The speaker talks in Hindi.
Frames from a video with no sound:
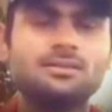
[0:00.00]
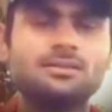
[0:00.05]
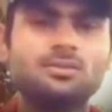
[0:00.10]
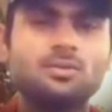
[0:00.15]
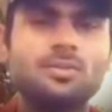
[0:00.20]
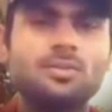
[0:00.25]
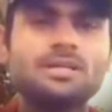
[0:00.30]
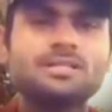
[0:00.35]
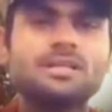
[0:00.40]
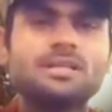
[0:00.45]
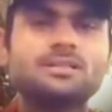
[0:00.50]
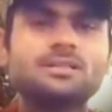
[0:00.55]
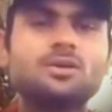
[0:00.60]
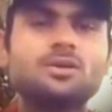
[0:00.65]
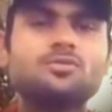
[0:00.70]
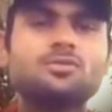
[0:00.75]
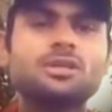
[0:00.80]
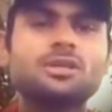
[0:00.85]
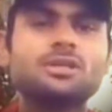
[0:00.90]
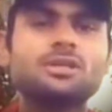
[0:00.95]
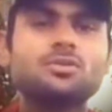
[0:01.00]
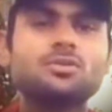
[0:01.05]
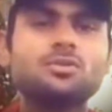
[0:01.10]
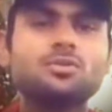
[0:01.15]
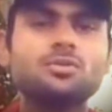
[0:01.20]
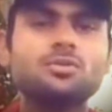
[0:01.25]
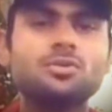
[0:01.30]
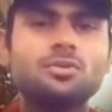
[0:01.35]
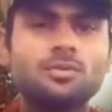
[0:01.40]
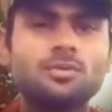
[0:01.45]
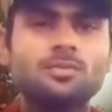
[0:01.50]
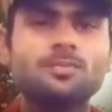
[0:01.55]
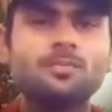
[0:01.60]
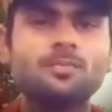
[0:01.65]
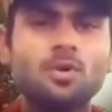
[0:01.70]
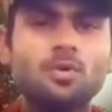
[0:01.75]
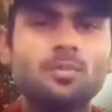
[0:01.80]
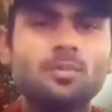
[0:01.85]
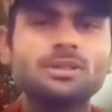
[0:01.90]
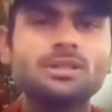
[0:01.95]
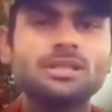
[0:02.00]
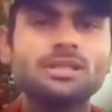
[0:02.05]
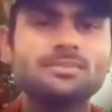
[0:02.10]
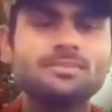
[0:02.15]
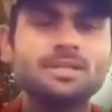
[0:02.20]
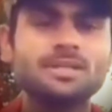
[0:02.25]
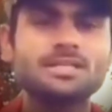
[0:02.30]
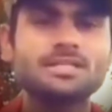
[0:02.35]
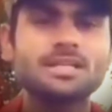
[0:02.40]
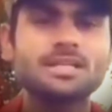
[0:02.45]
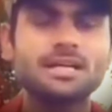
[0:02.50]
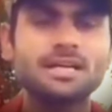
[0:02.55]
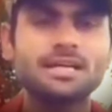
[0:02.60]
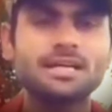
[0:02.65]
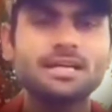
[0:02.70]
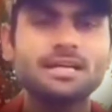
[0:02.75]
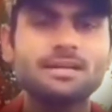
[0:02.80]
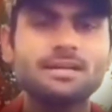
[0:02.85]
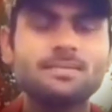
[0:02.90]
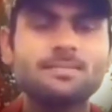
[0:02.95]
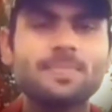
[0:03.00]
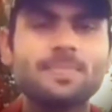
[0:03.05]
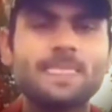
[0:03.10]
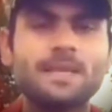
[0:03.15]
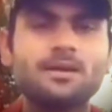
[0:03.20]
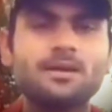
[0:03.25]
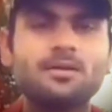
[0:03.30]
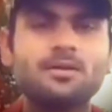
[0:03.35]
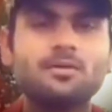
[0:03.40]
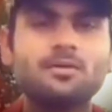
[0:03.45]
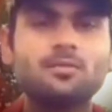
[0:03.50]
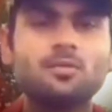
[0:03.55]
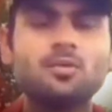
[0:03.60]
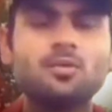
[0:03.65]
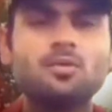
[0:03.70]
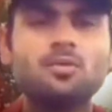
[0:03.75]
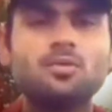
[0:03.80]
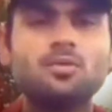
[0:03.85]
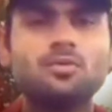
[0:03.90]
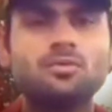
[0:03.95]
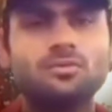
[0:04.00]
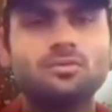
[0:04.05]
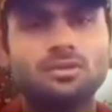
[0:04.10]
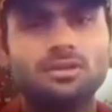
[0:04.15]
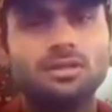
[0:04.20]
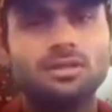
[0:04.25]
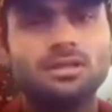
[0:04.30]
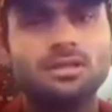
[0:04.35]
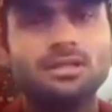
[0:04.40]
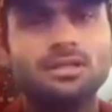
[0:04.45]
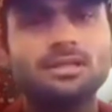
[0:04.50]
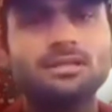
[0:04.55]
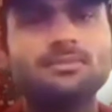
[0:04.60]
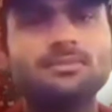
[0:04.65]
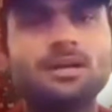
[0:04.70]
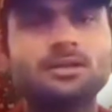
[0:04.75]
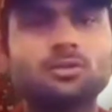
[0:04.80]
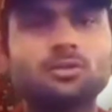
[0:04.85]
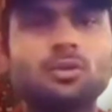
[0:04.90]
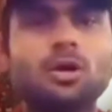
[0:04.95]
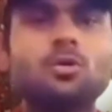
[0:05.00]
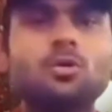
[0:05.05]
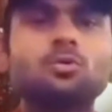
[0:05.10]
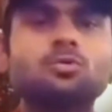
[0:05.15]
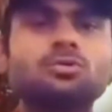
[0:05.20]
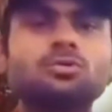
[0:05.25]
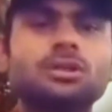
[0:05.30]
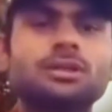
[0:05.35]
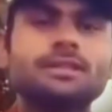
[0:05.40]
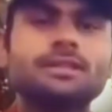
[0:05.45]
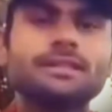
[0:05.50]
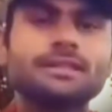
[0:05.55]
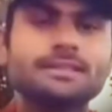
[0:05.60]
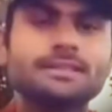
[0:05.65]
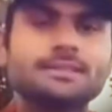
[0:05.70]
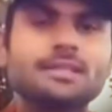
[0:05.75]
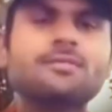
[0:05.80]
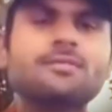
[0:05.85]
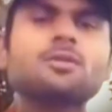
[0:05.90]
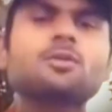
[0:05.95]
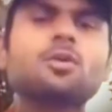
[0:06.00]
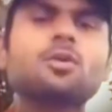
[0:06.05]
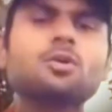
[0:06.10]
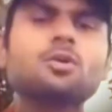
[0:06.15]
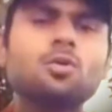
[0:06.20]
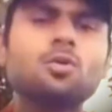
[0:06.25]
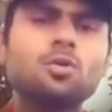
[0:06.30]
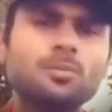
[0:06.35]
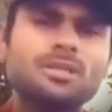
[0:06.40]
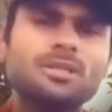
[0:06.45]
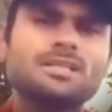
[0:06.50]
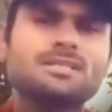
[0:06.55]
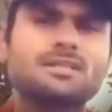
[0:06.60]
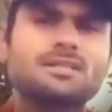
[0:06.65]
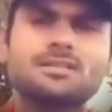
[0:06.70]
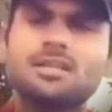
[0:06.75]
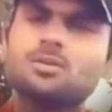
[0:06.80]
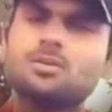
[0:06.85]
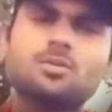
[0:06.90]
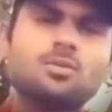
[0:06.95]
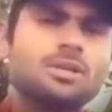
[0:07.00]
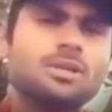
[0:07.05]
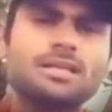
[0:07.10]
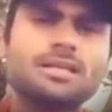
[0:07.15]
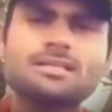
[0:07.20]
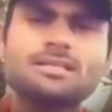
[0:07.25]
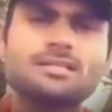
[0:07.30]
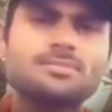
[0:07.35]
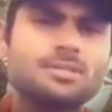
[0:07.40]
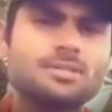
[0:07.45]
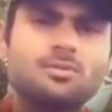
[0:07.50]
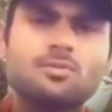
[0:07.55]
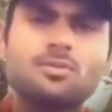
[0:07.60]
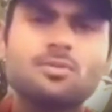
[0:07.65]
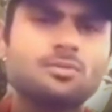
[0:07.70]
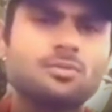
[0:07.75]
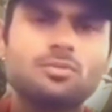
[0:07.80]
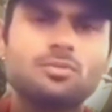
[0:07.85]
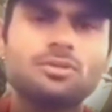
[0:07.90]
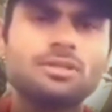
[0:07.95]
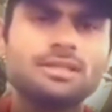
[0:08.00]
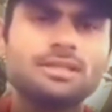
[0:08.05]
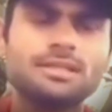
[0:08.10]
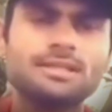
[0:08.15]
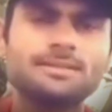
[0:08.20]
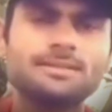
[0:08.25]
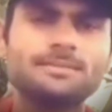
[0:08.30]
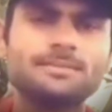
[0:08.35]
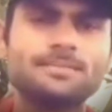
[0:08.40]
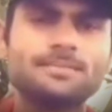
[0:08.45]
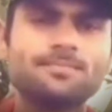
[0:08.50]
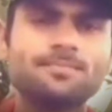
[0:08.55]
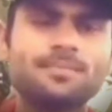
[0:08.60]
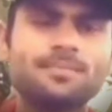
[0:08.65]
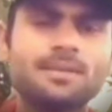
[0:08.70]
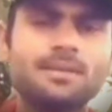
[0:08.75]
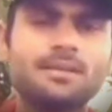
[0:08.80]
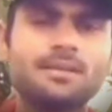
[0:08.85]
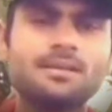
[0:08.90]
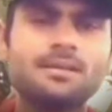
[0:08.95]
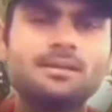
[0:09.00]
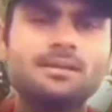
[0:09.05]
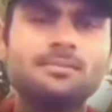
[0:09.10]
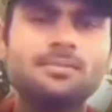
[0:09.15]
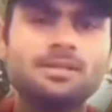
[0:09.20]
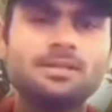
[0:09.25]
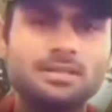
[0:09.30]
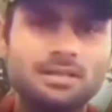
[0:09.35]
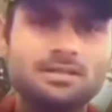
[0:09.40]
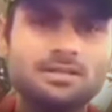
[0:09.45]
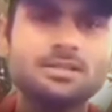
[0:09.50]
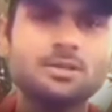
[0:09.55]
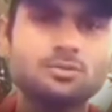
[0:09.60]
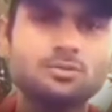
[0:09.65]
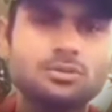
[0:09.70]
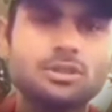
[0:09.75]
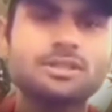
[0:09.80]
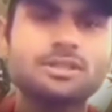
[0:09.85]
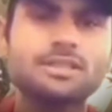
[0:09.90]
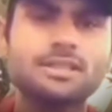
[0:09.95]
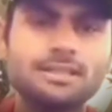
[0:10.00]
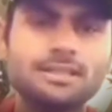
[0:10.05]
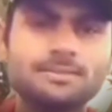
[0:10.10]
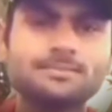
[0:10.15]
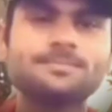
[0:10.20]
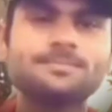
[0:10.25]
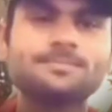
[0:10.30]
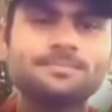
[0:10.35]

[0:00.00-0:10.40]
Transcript: तो मैं चाहता हूँ कि जो मोहम्मद अली मिर्जा है वो इन बातों का उत्तर दे या फिर कोई और भी दे सकता है कोई ऐसी समझ वो, वो नहीं है बस ढंग से उत्तर दे